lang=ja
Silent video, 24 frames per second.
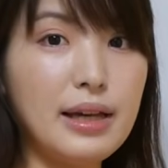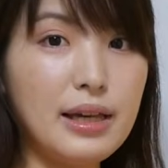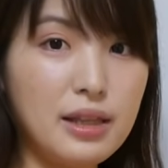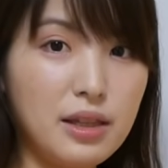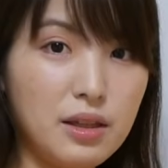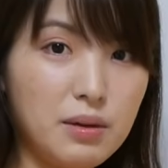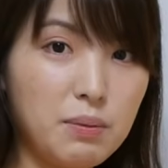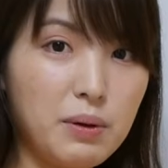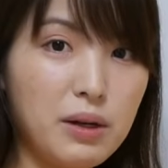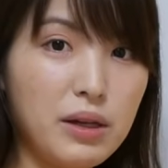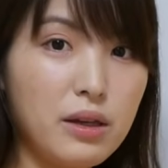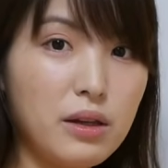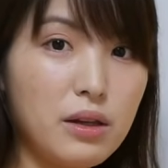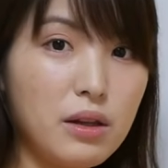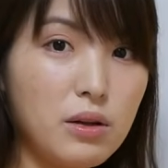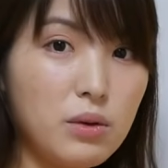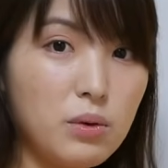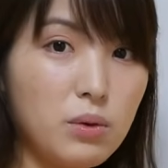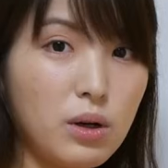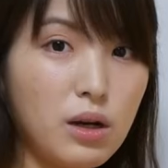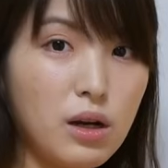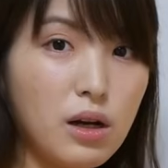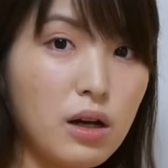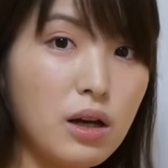一番嫌な
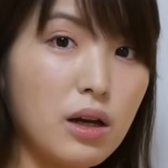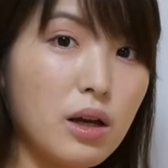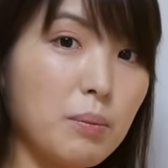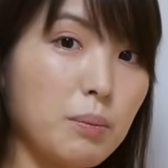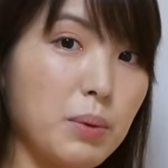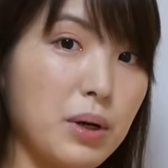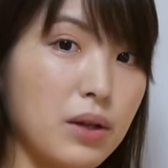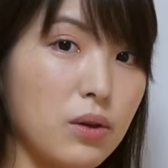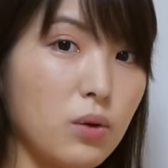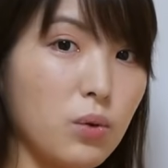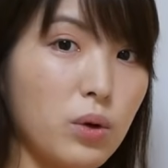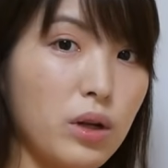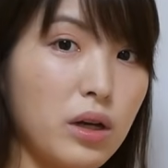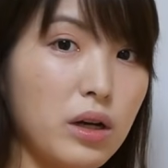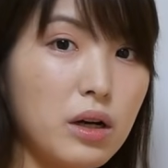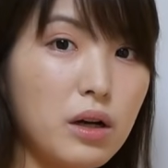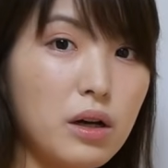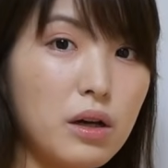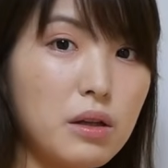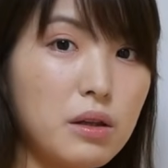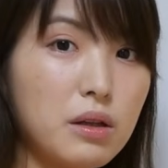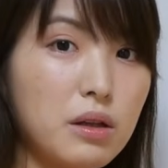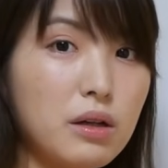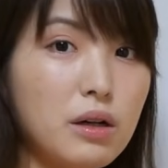のがやっぱり取り
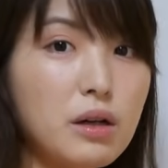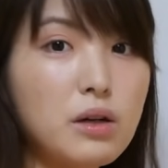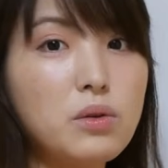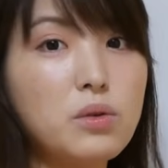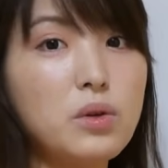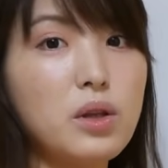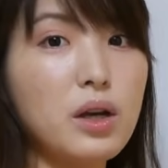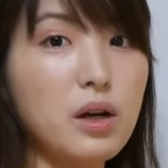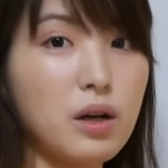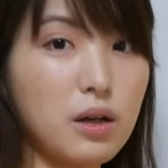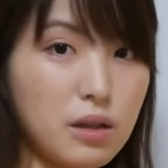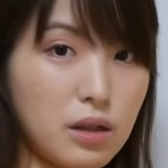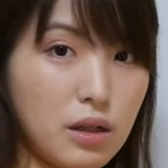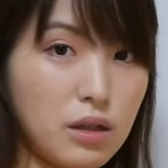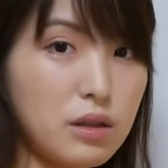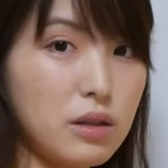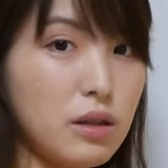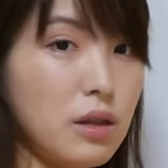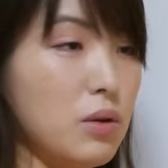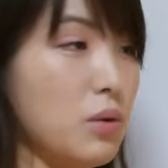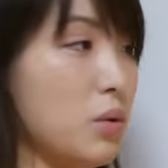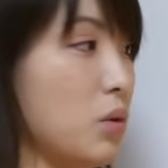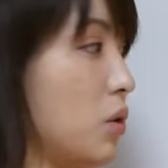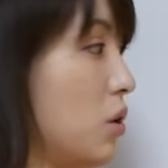返される手かなっ
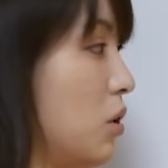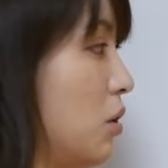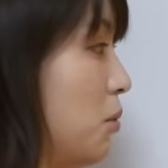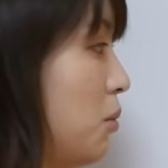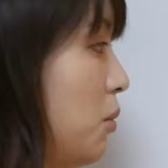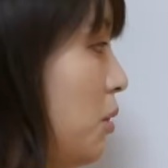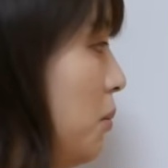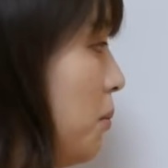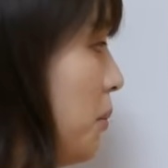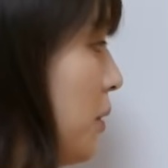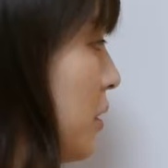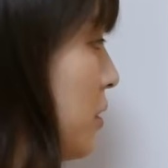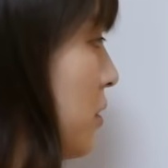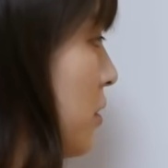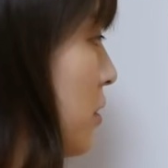ていうふうに思いま